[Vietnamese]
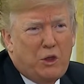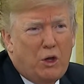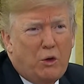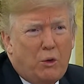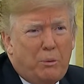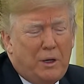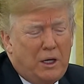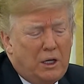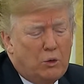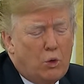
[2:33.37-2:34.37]
một khu vực
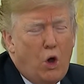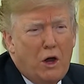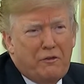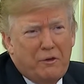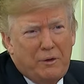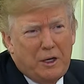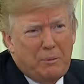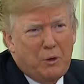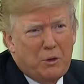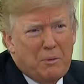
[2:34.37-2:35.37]
dành riêng cho các nhà
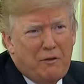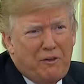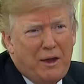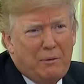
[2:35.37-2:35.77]
ngoại giao,